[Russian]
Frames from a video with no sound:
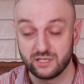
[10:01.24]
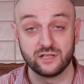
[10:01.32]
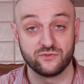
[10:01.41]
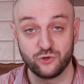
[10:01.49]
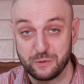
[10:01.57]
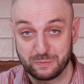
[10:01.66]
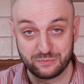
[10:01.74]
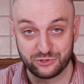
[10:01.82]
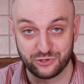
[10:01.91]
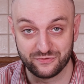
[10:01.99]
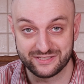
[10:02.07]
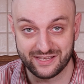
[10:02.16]
Дело в том,
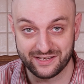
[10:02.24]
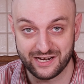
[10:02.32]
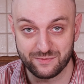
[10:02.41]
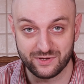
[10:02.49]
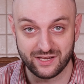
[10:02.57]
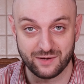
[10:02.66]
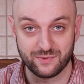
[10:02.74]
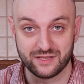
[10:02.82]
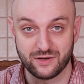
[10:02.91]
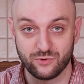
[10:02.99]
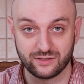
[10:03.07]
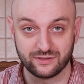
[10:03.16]
что в инстаграме
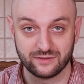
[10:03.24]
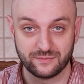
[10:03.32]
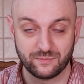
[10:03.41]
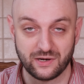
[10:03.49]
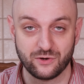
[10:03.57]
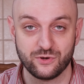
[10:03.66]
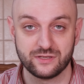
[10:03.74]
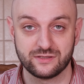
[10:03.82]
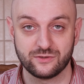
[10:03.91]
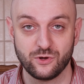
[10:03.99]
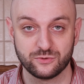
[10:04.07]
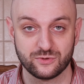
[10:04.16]
Кремлина World
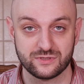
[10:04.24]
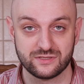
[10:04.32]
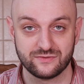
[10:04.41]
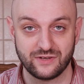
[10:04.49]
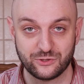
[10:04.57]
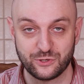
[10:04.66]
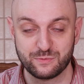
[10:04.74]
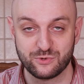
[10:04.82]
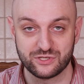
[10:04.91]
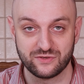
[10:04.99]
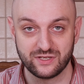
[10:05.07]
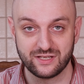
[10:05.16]
проходит конкурс, в котором
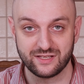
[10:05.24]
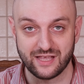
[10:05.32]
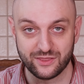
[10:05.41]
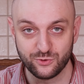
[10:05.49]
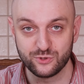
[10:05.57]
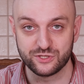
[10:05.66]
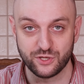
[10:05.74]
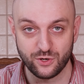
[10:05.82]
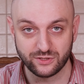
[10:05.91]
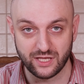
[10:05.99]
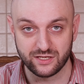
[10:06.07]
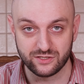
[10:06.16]
можно выиграть одну из
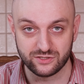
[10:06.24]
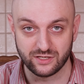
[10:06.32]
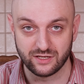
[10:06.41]
трех таких